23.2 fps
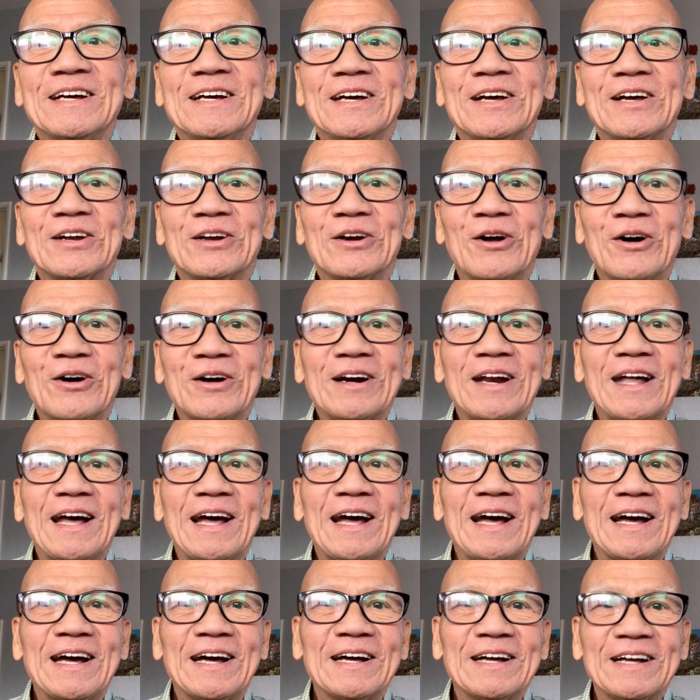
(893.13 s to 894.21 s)
đó
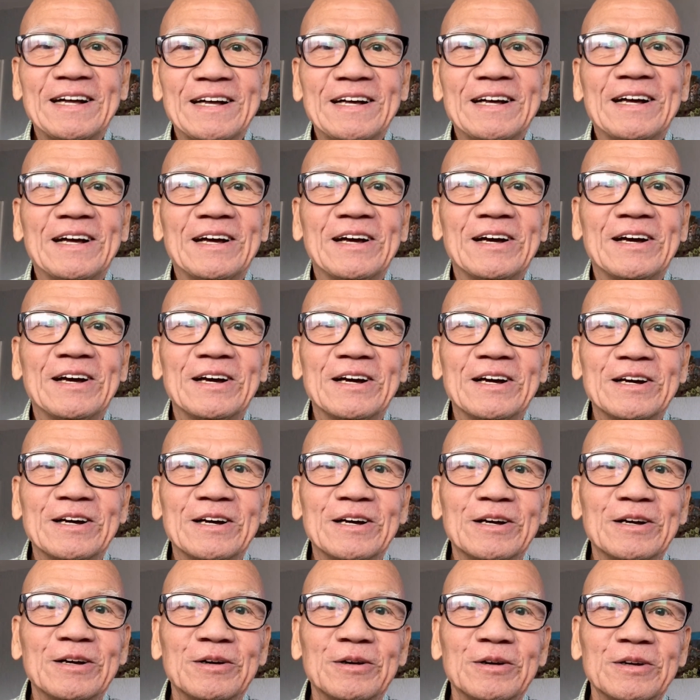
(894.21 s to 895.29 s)
là à,
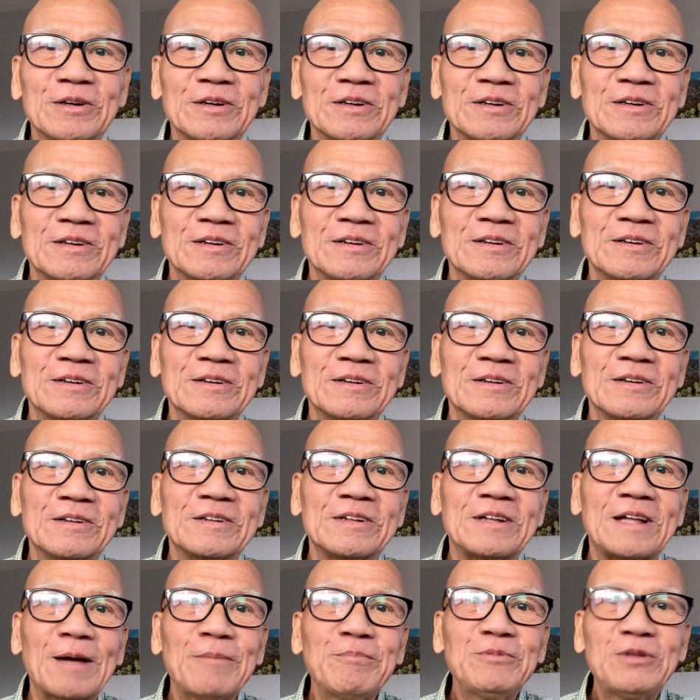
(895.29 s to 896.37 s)

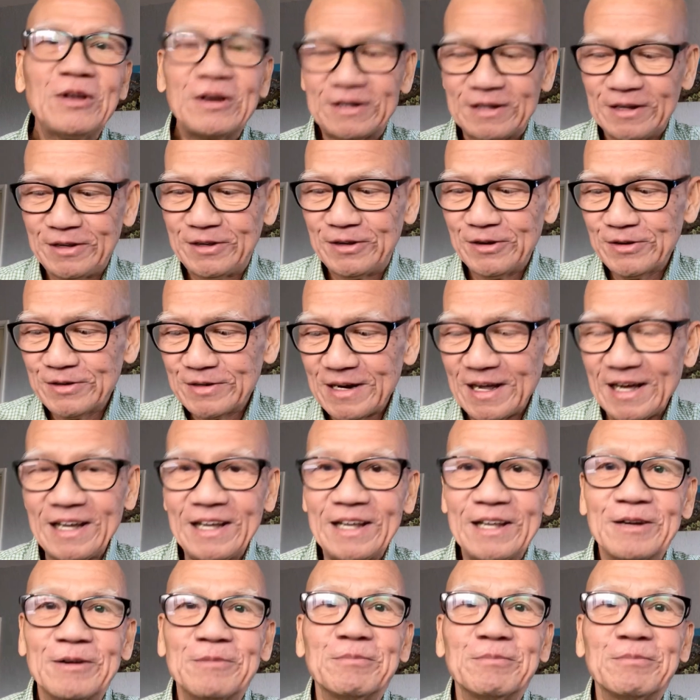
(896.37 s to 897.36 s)
chấm dứt cái chương này